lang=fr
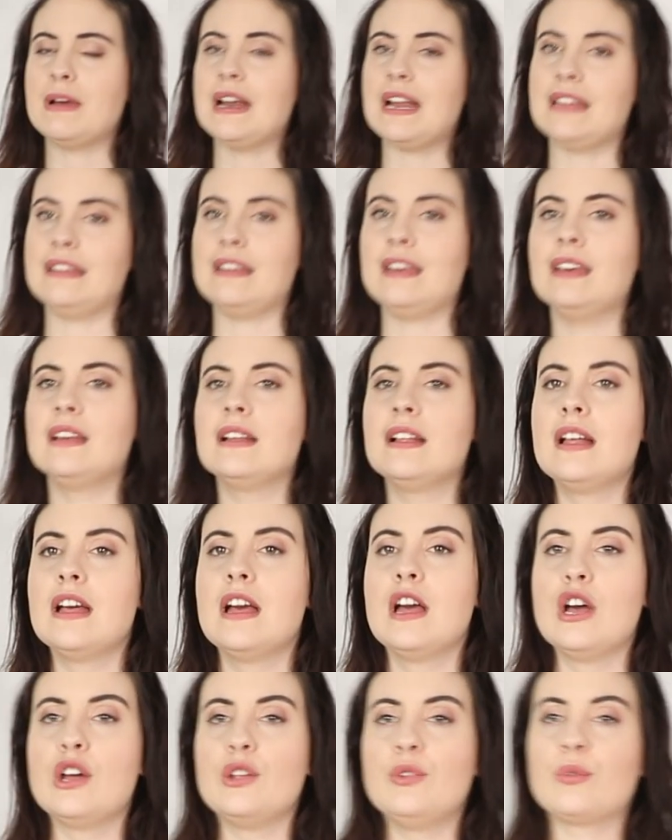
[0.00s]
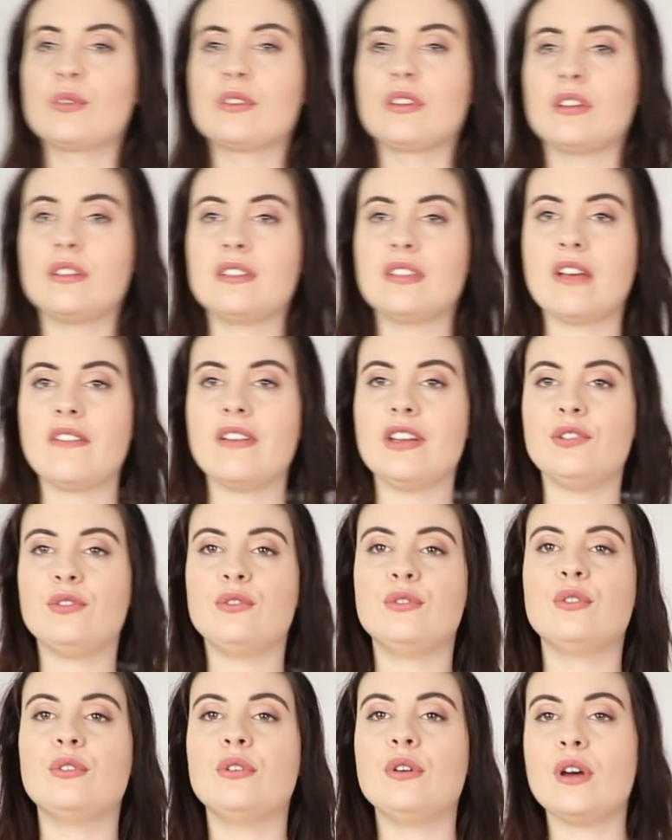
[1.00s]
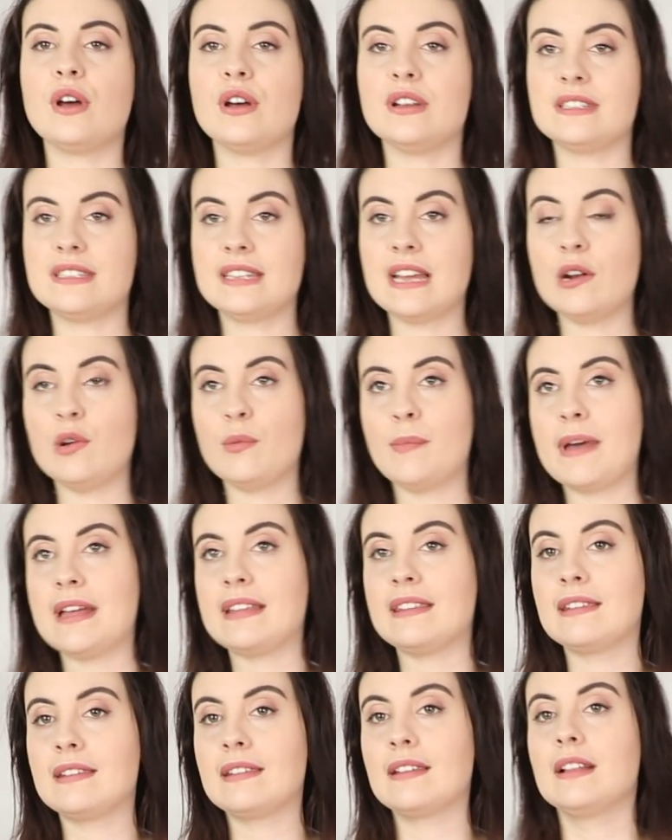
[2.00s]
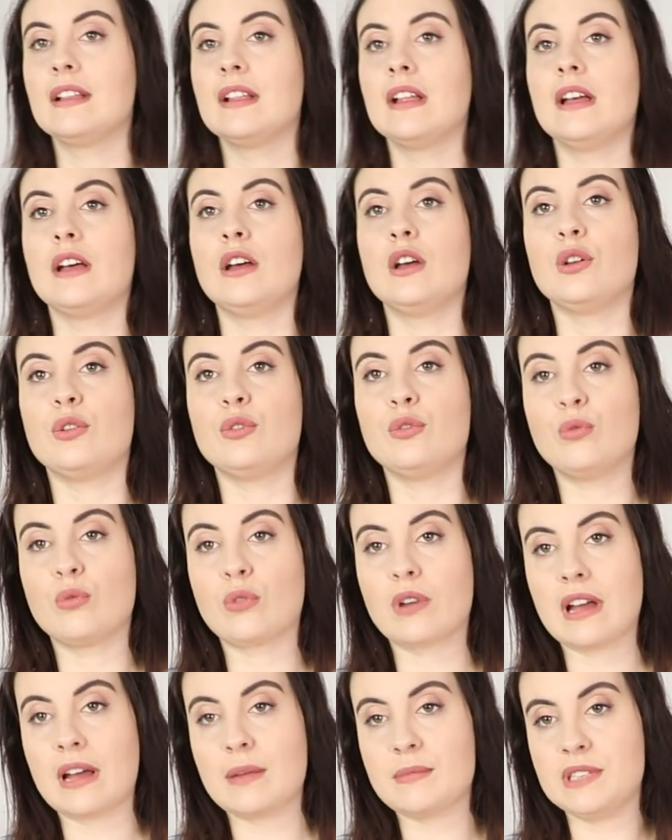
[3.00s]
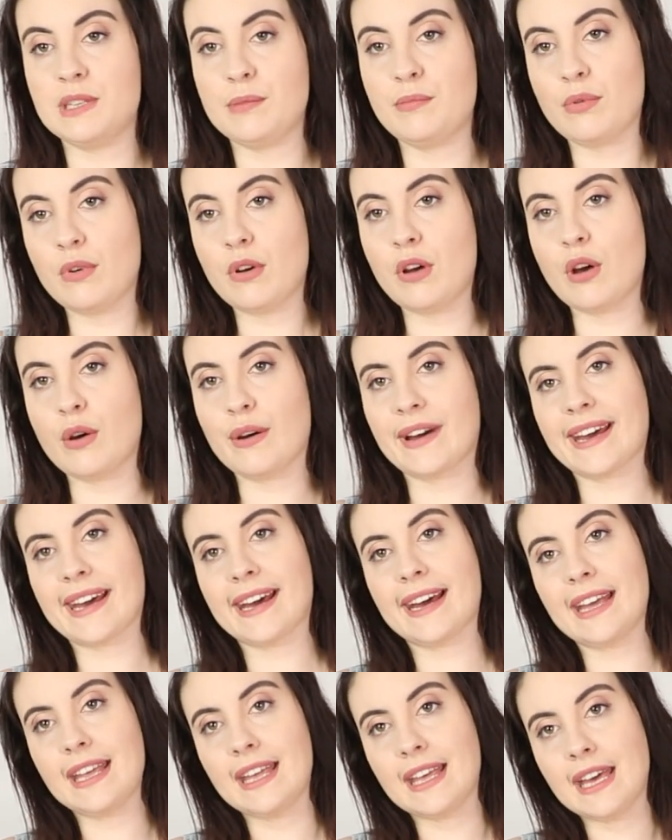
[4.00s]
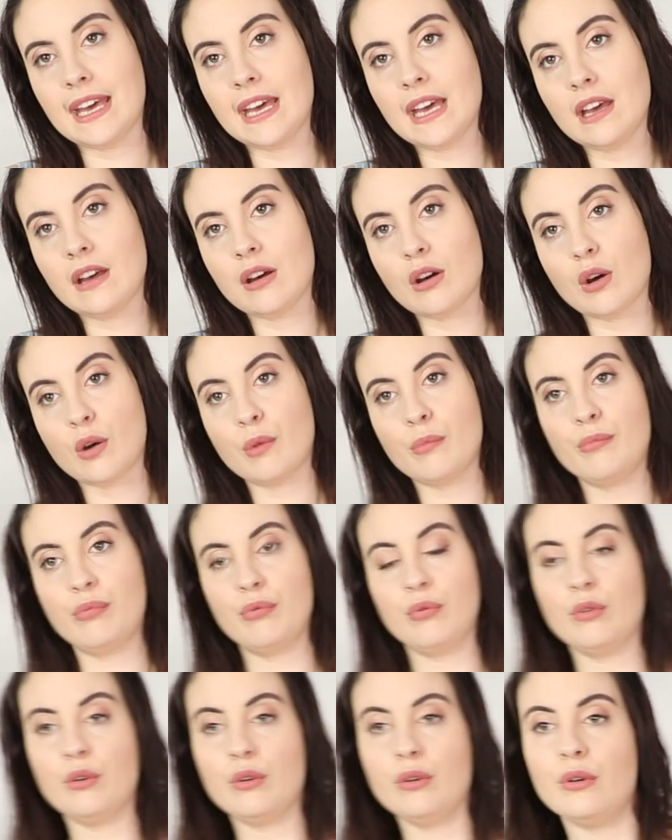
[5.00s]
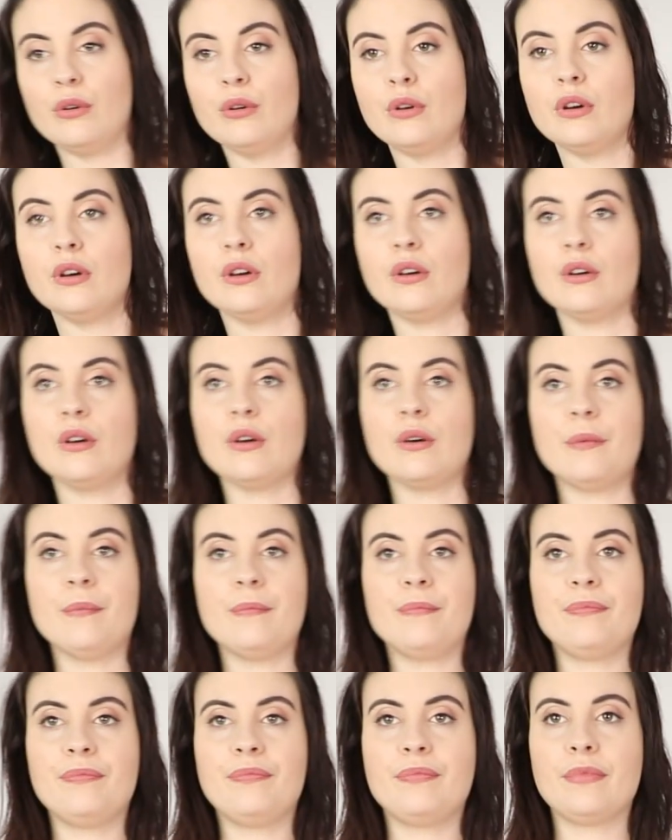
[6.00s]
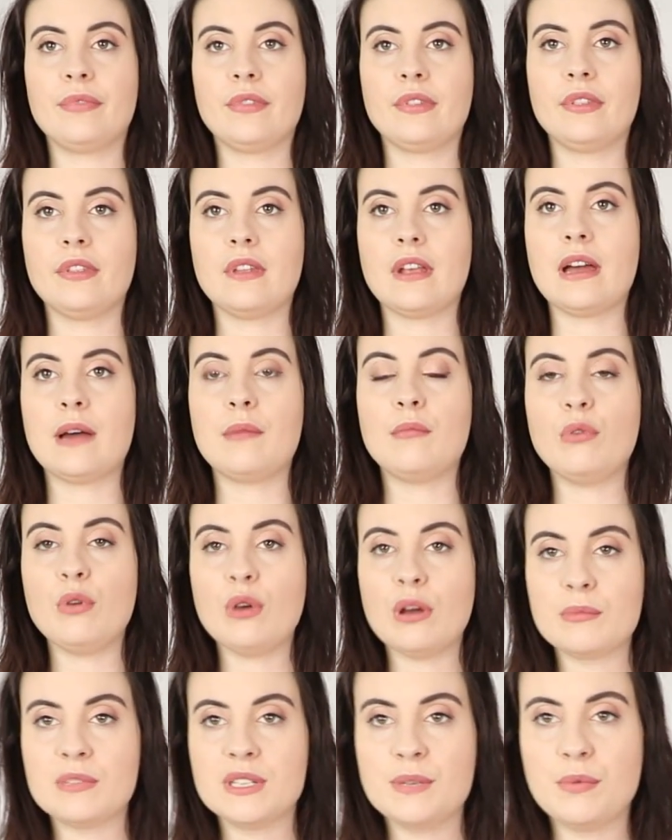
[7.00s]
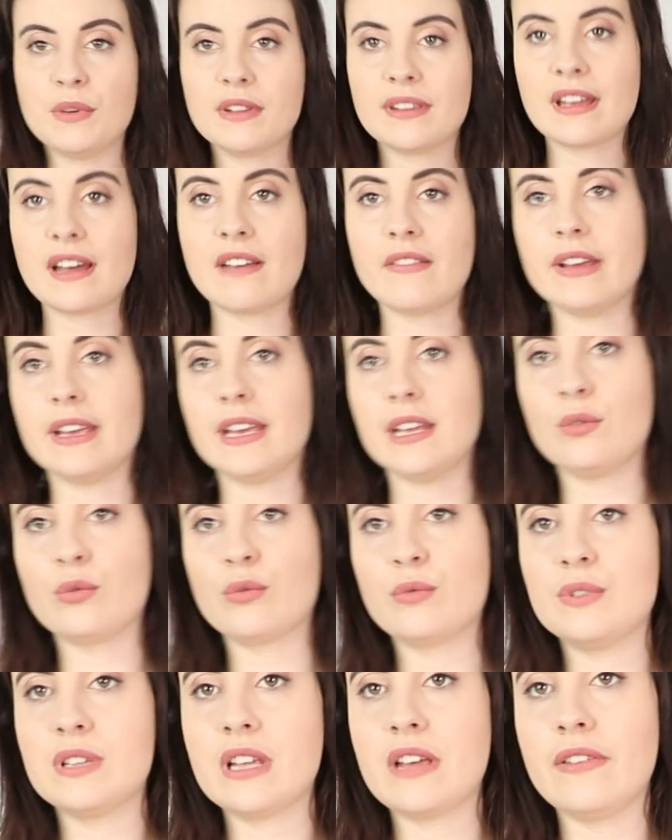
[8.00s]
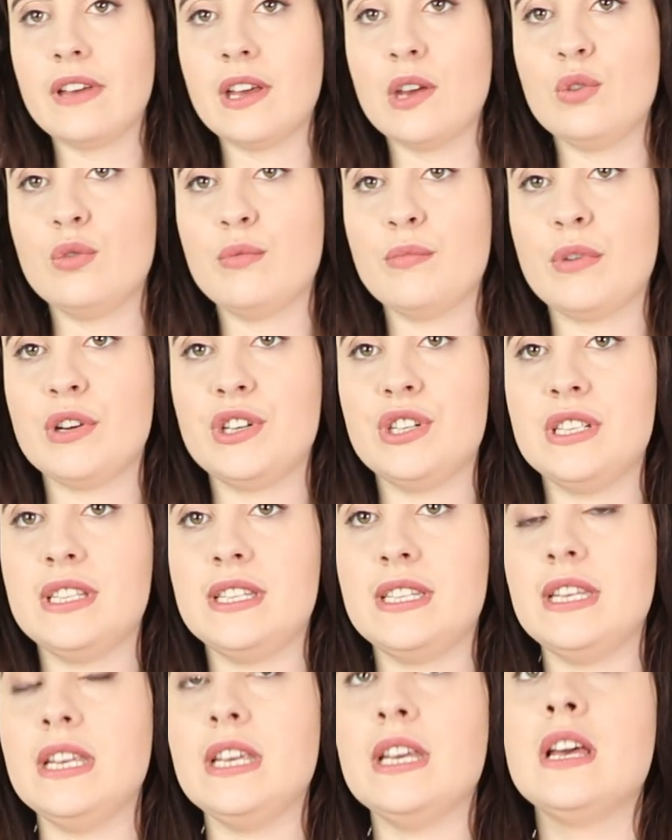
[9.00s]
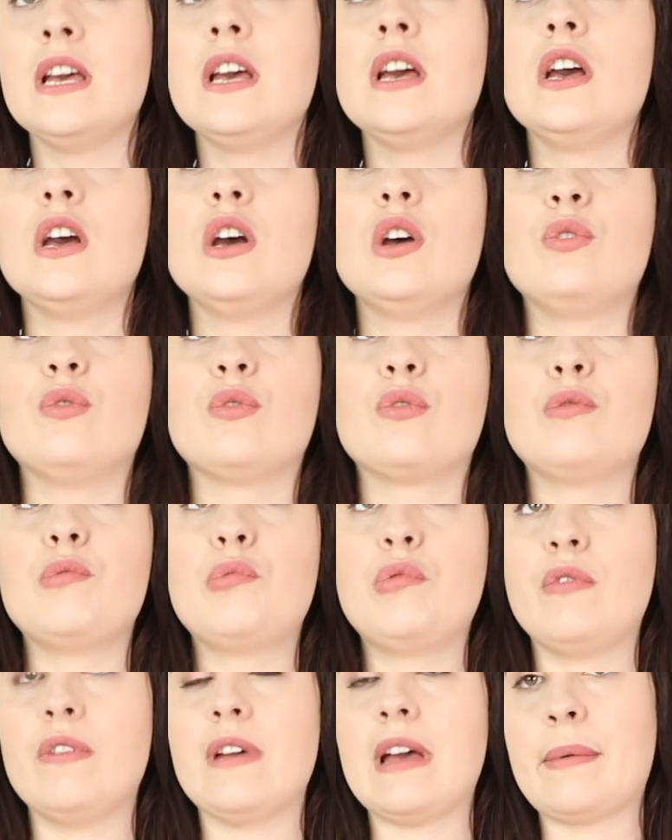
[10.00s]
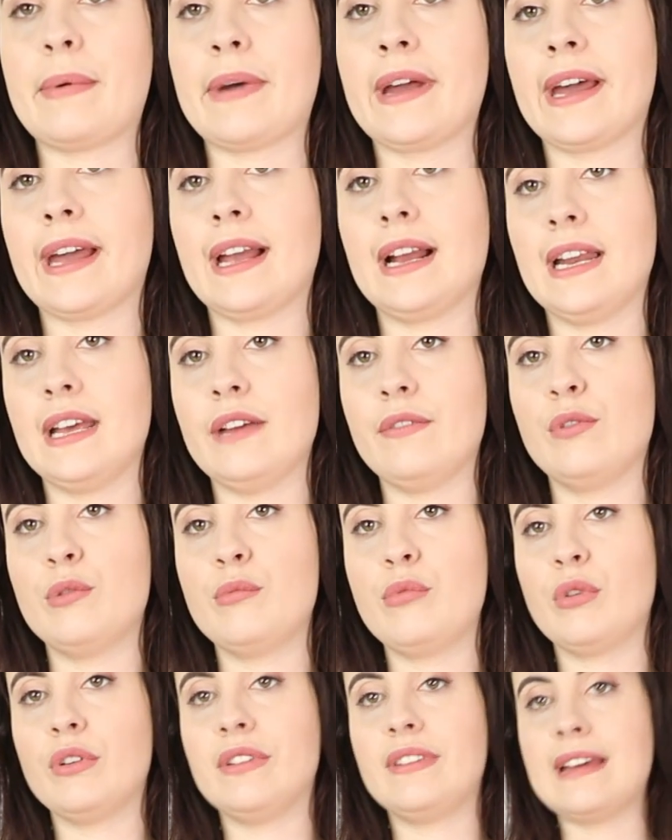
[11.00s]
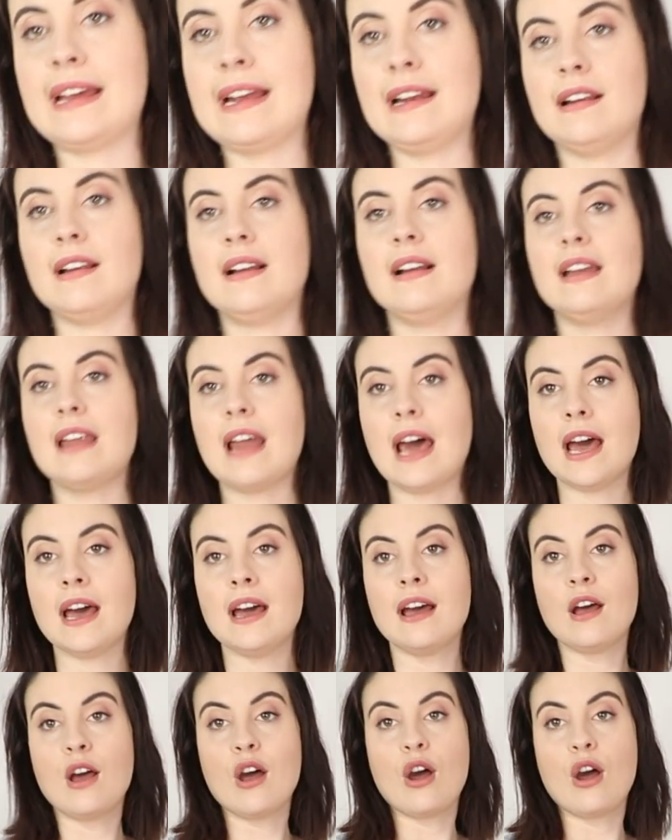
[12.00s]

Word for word: se balader. Donc ça va être une euh, salopette. Donc un petit peu euh, rayée, euh, bleu, un bleu un petit peu travaillé. Donc vous avez une poche ici. Donc vous pouvez après régler vos bretelles là.